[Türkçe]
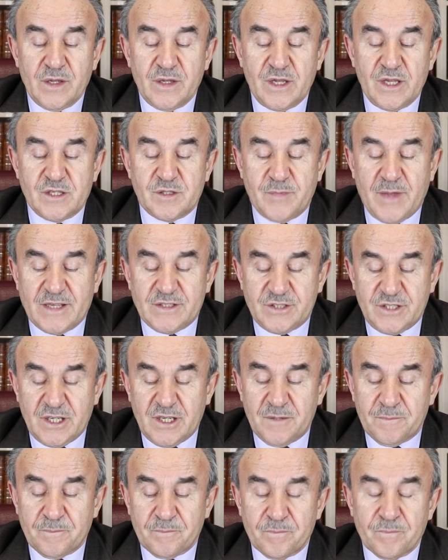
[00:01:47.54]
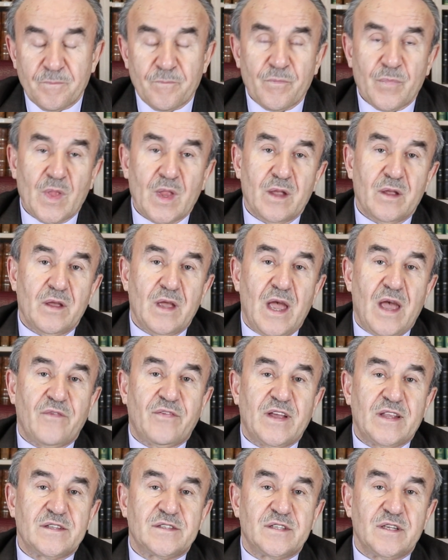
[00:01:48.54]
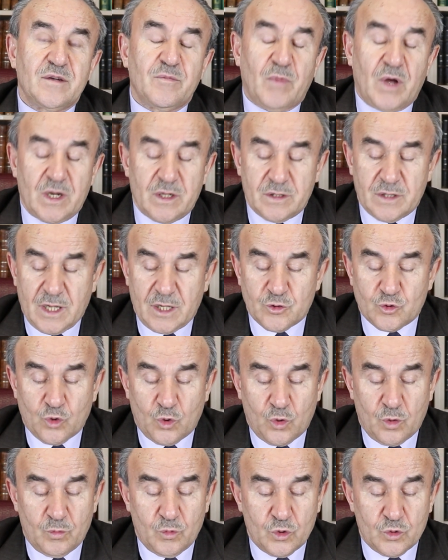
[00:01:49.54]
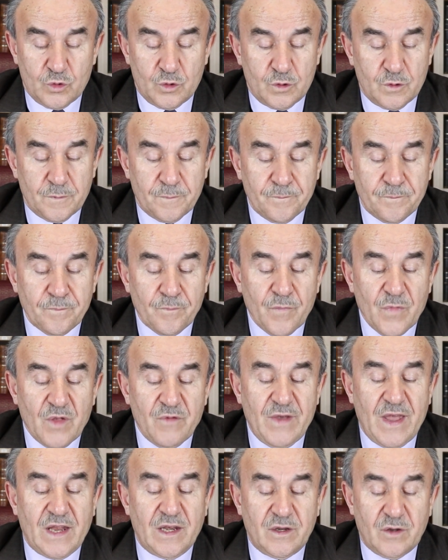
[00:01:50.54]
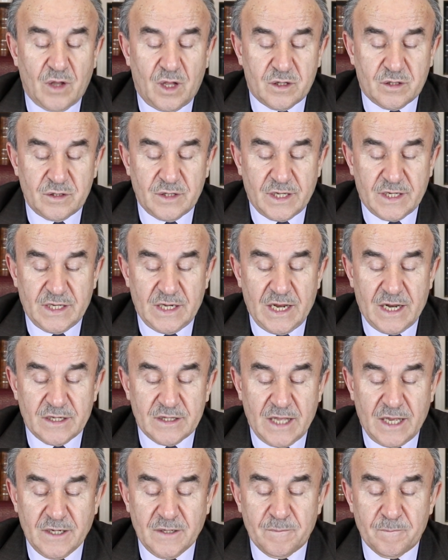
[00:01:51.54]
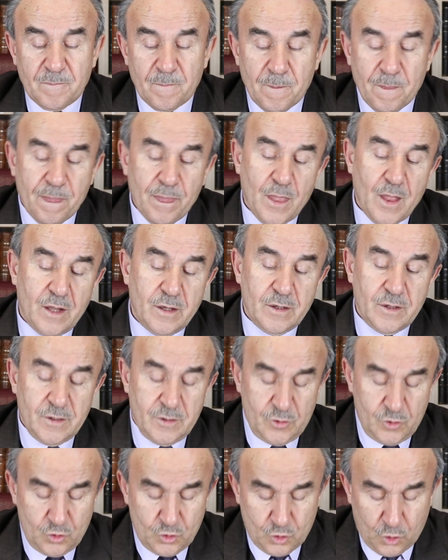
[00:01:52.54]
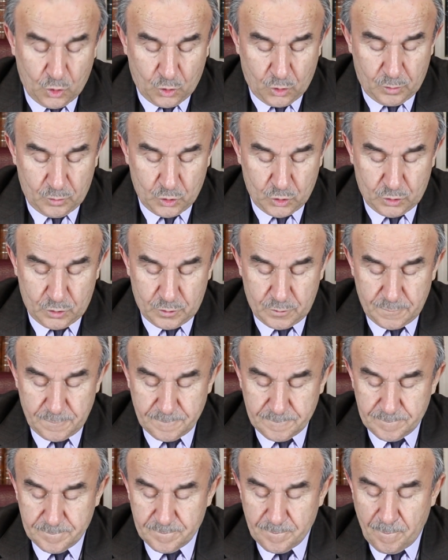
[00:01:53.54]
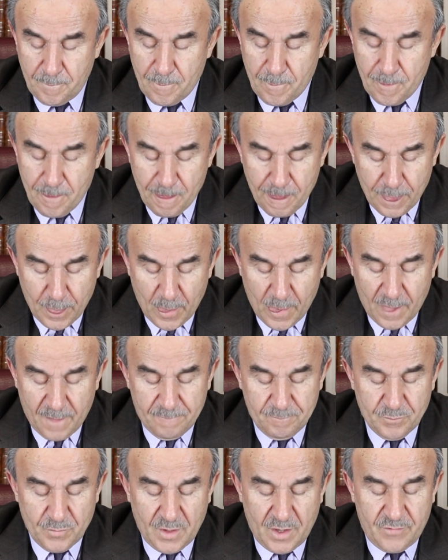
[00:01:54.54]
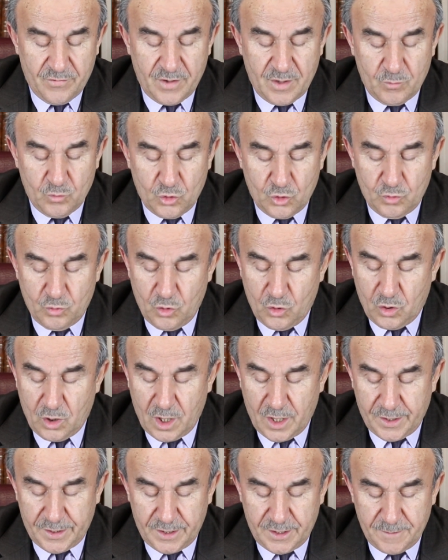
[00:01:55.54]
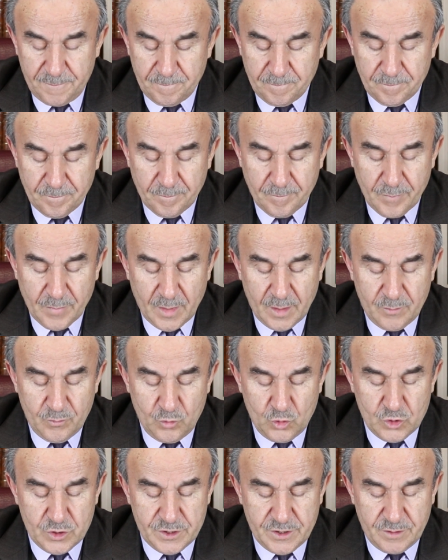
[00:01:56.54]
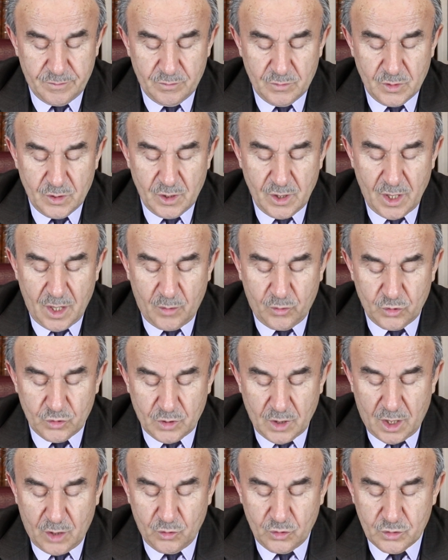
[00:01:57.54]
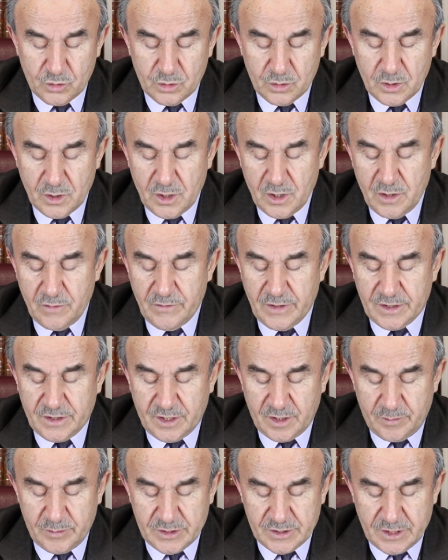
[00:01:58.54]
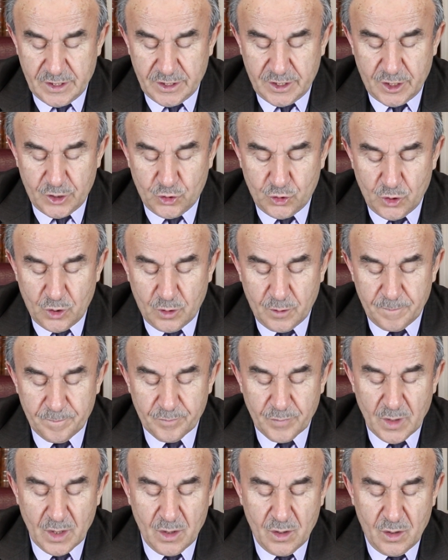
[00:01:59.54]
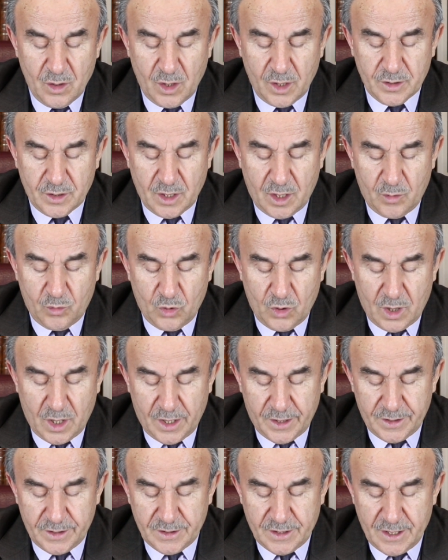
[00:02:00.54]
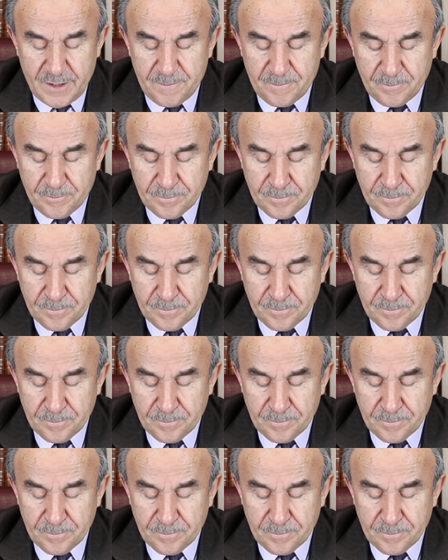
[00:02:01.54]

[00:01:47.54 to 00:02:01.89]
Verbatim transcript: Hizmetçi efendisinin malından sorumludur ve elinin altındakilerden sorumludur. Efendim bu Bukhari, Müslim, Ebu Davud ve Tirmizi'de geçiyor. Hatta Buhari'de